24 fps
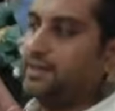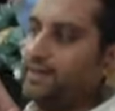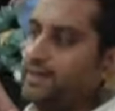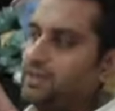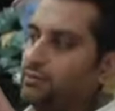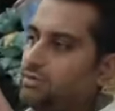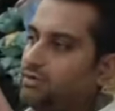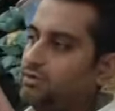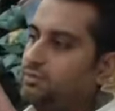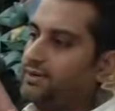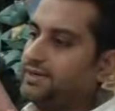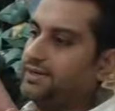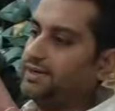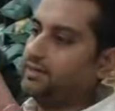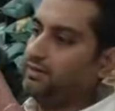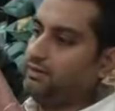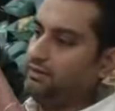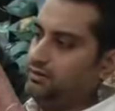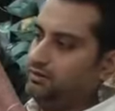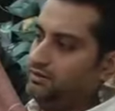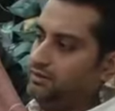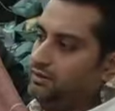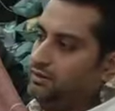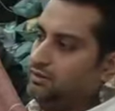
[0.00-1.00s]
है डबल बेड
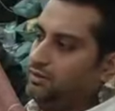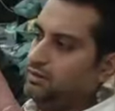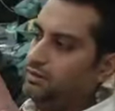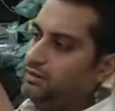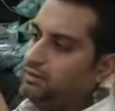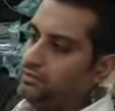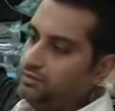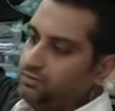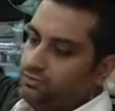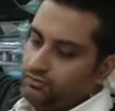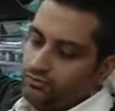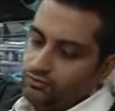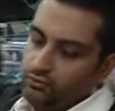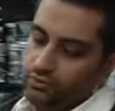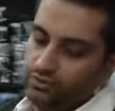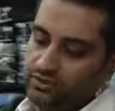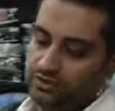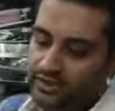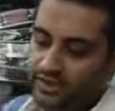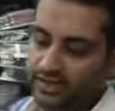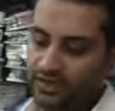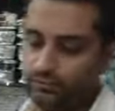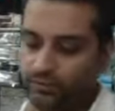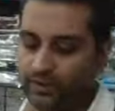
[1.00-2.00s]
का और फोर
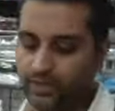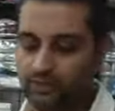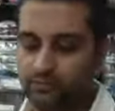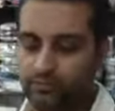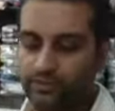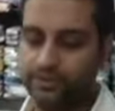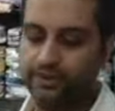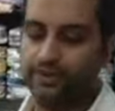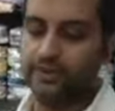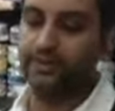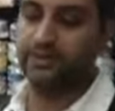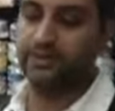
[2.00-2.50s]
साइड पाइपिन